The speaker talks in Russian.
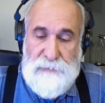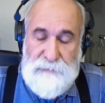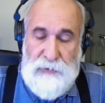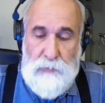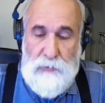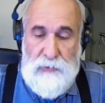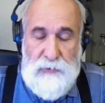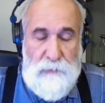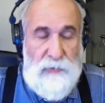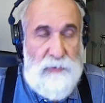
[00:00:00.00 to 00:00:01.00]
которые, как нам
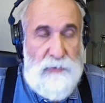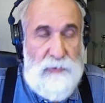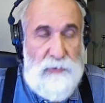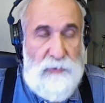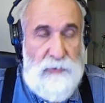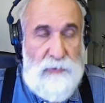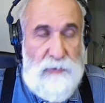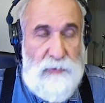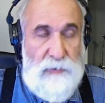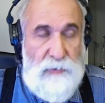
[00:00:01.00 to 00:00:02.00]
кажется,
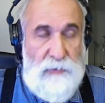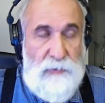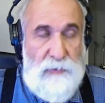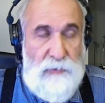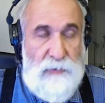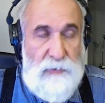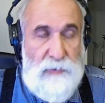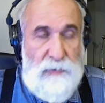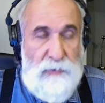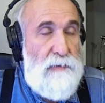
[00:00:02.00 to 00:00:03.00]
важны,
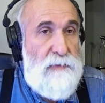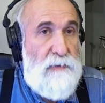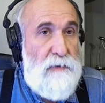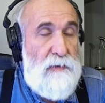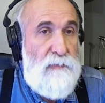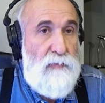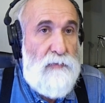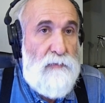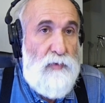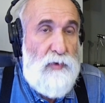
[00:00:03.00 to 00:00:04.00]
интересны или
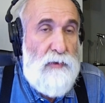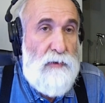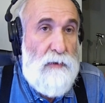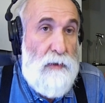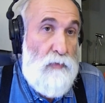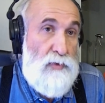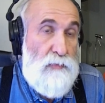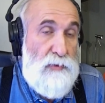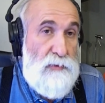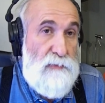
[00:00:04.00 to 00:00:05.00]
затрагивают многих, а
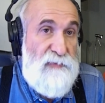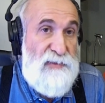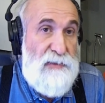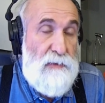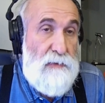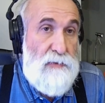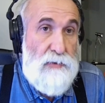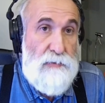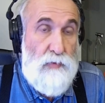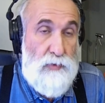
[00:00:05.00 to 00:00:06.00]
может быть даже всех
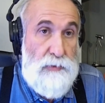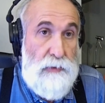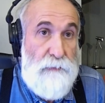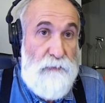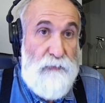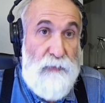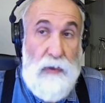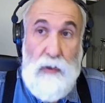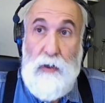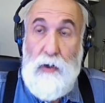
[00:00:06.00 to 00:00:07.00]
наших слушателей.
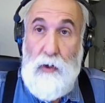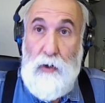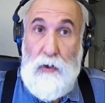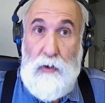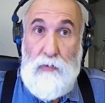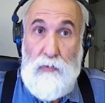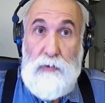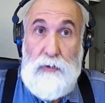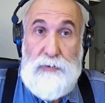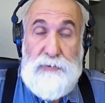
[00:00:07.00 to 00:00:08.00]

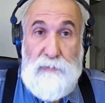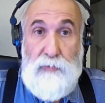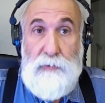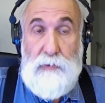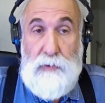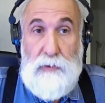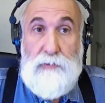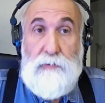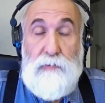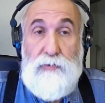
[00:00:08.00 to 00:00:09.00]
Ну и сегодня не
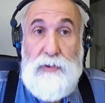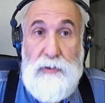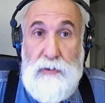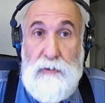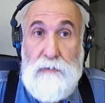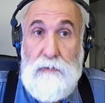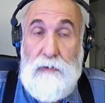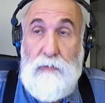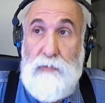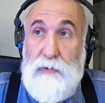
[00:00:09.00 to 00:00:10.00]
исключение,
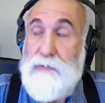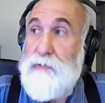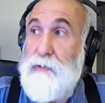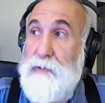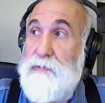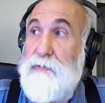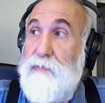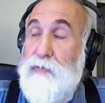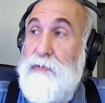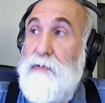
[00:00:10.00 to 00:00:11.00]
и у нас есть
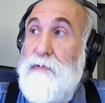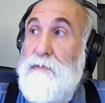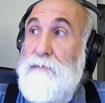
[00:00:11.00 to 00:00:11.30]
сегодня